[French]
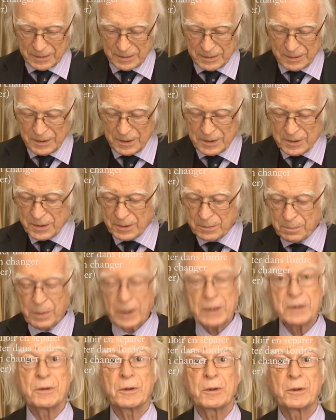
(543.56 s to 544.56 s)
n'était pas
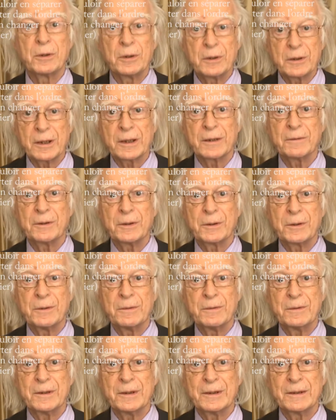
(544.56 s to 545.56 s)
d'accord avec
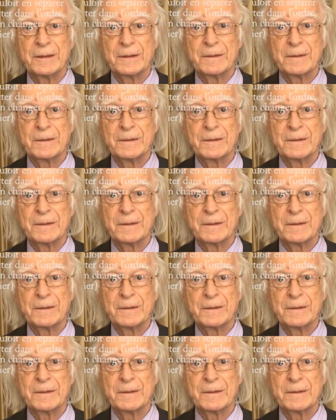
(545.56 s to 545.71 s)
Cuvier.